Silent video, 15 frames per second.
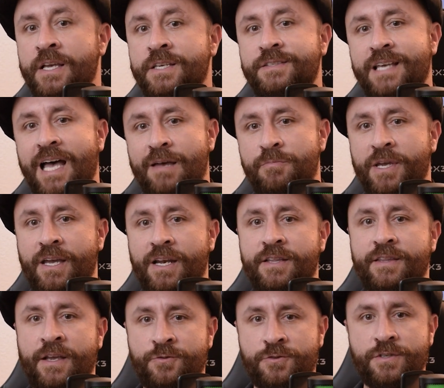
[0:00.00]
sabe que
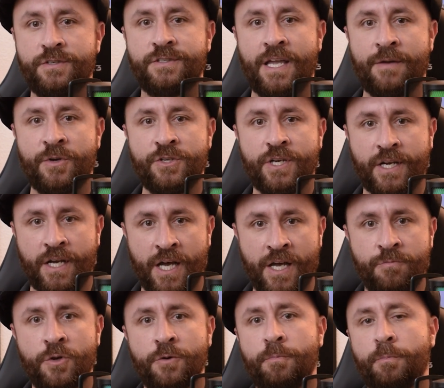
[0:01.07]
ele tem um sistema de
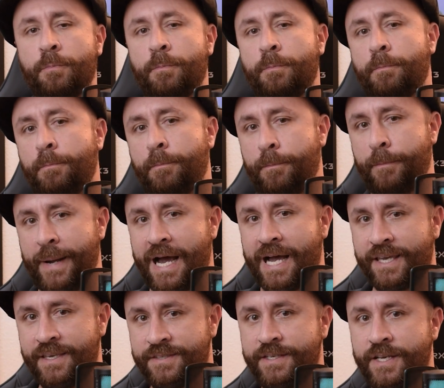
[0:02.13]
câmbio
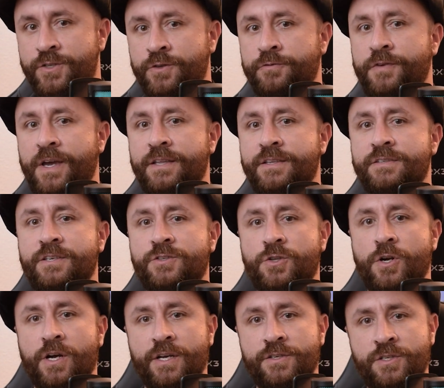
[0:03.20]
para que sejam feitas as
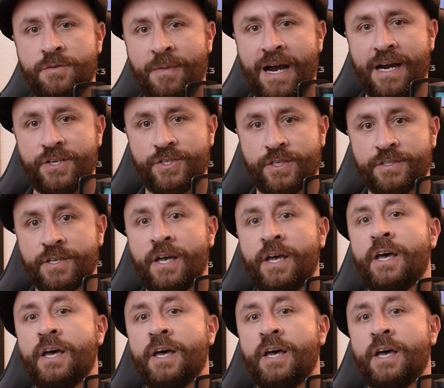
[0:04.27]
trocas de marchas,